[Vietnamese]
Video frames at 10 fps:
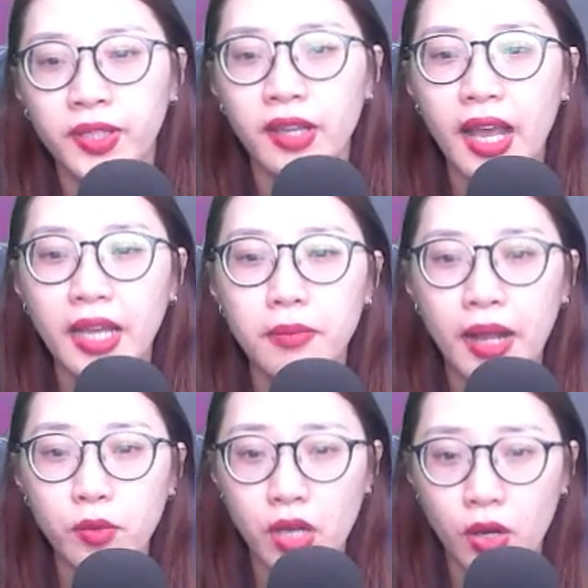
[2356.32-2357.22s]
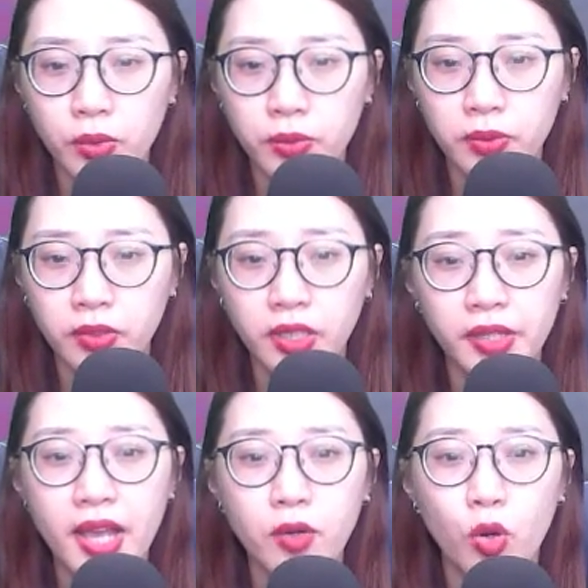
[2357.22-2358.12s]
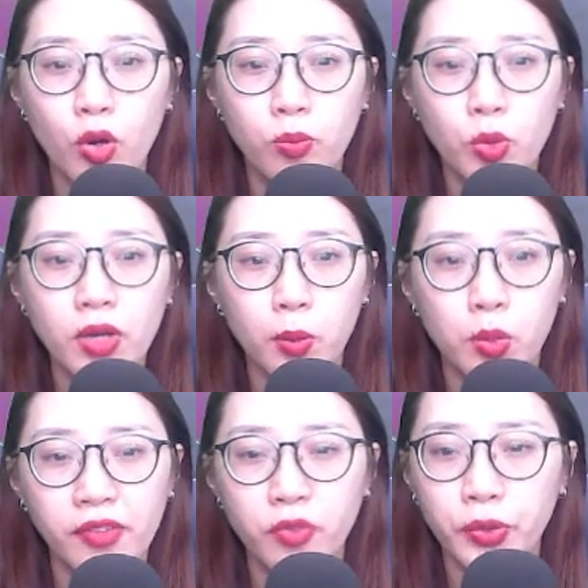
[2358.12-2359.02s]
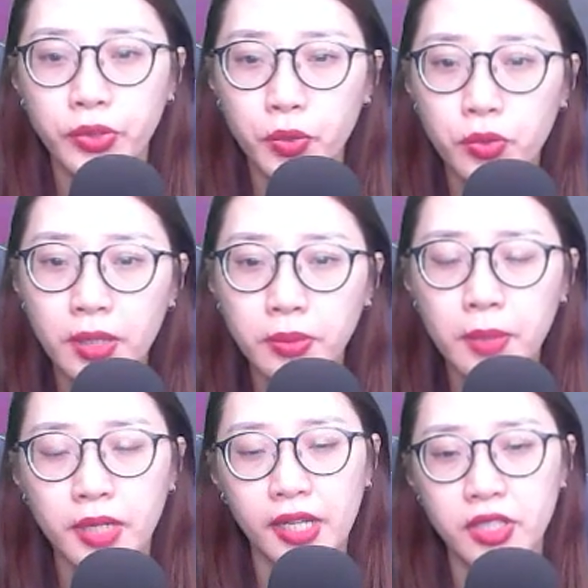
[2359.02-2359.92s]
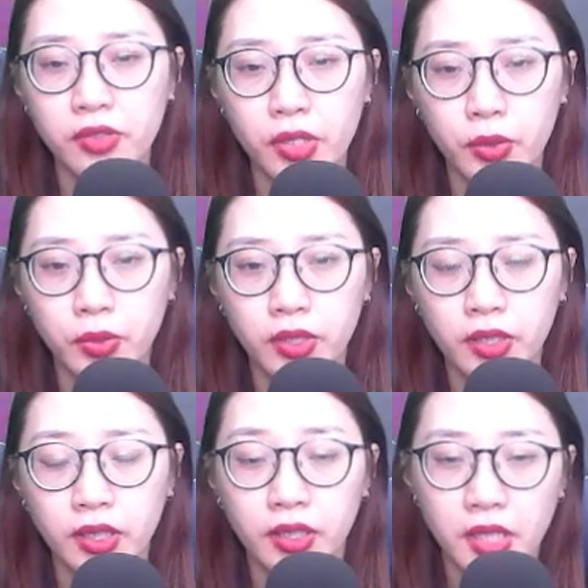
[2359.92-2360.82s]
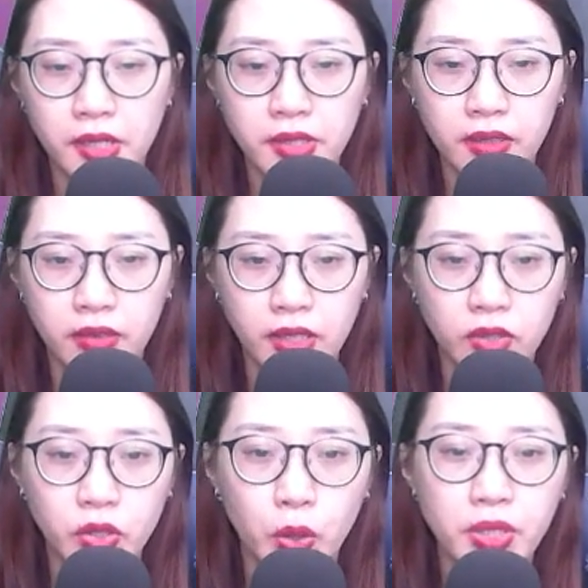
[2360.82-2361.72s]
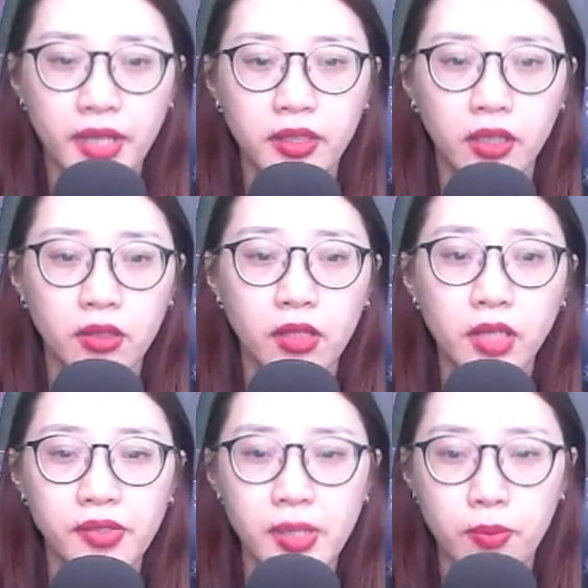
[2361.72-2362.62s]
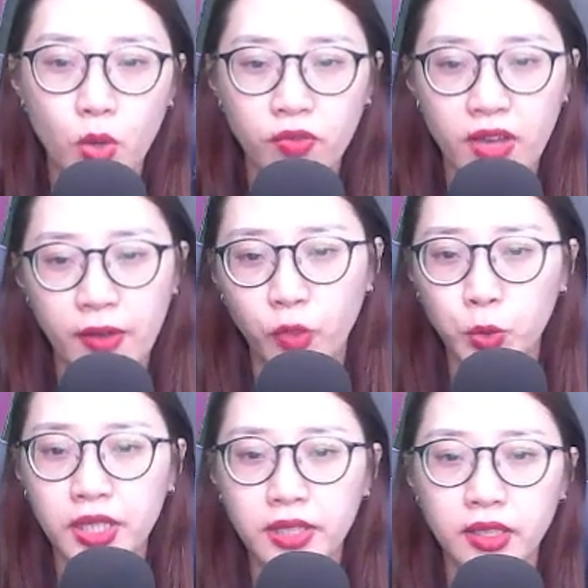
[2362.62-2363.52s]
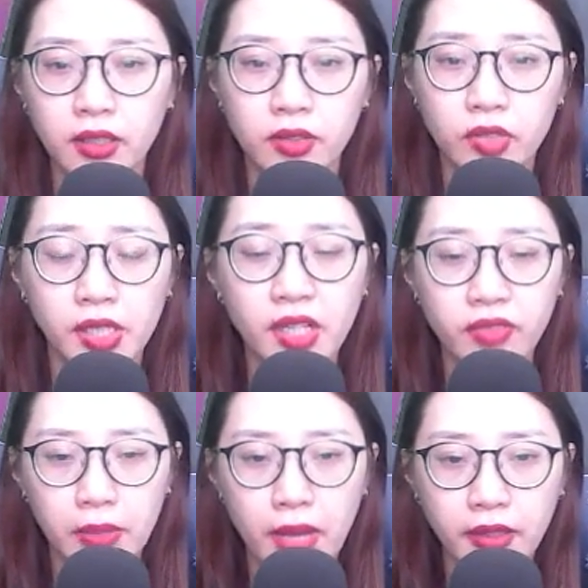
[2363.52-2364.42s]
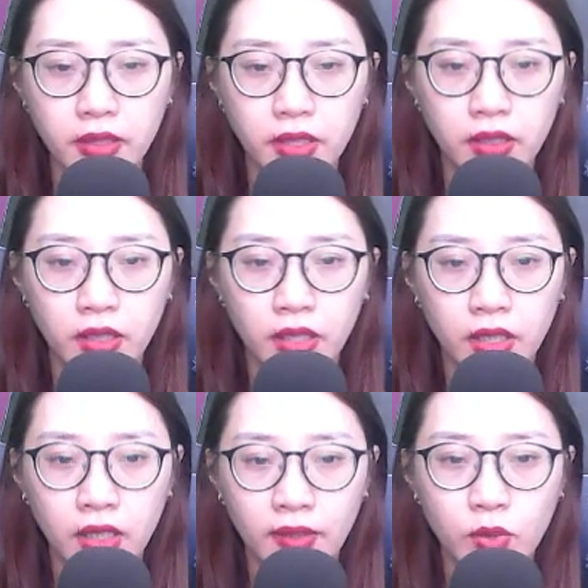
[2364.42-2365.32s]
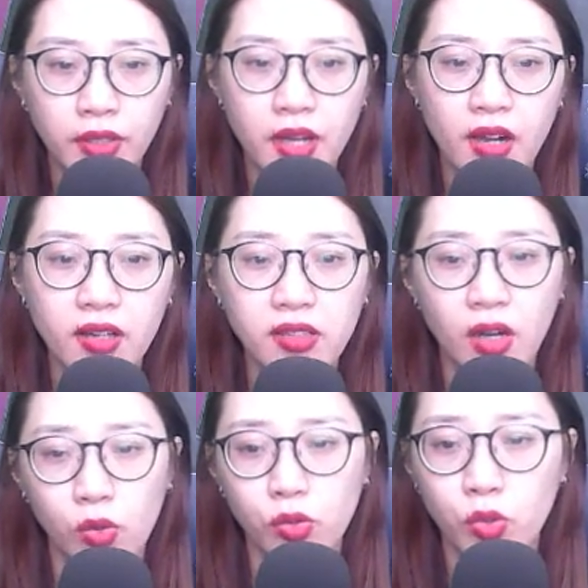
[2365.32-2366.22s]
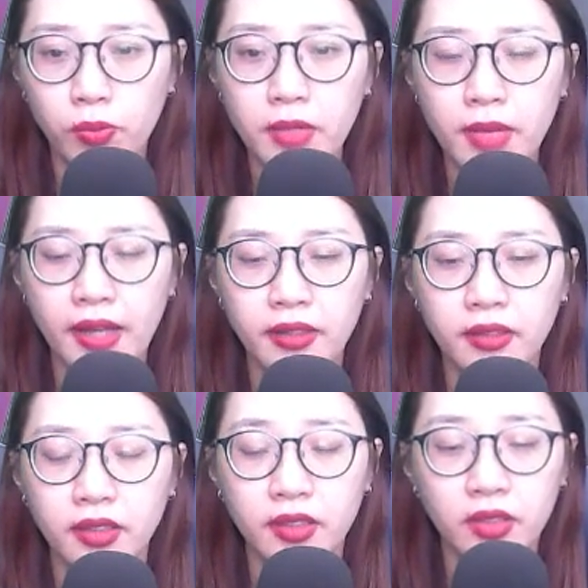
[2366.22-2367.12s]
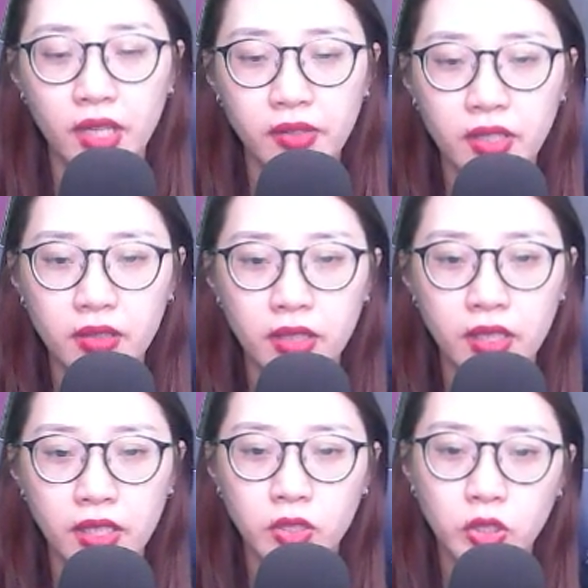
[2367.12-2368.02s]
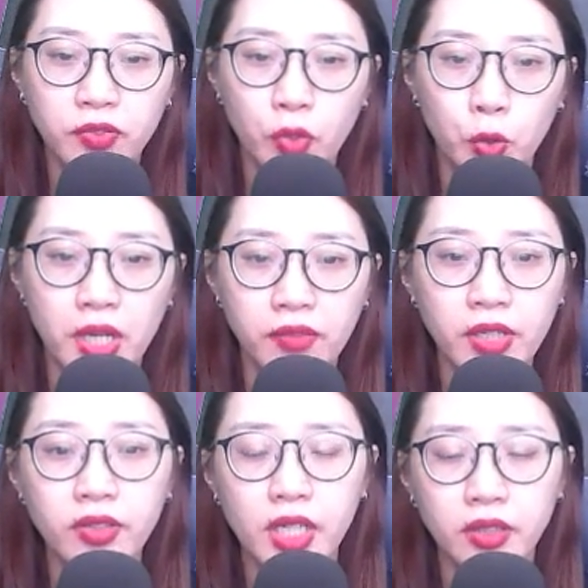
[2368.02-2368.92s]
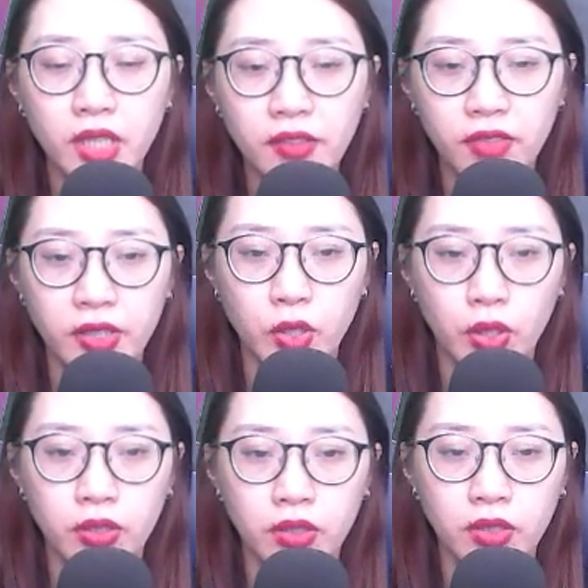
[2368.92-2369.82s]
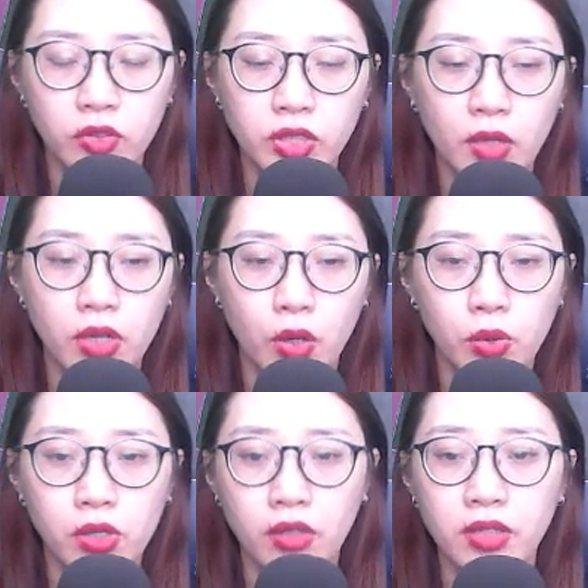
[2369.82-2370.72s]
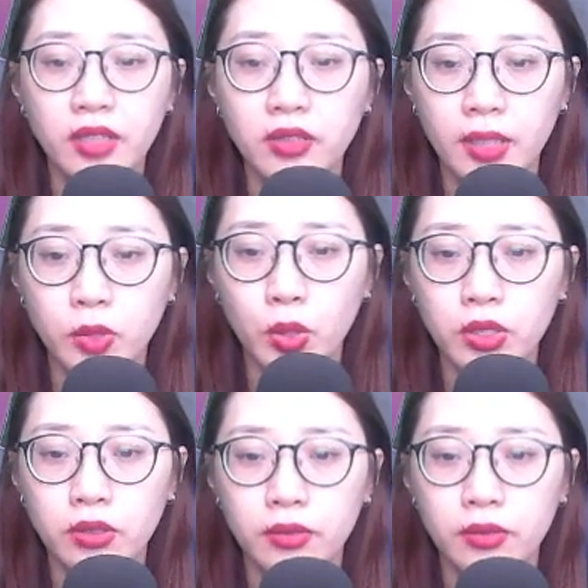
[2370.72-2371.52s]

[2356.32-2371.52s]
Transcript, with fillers: Ai bảo cậu, người giang hồ muốn học loại phù chú cấp thấp này rất nhiều. Thế nhưng, số đệ tử có thể nhập môn vào Phủ Thiên Sư chỉ có vài ba người. Chuyện đó cậu cũng biết mà. Thế nhưng, Sư phụ đã biết chi tiết vậy rồi Sao cậu còn đến tìm tôi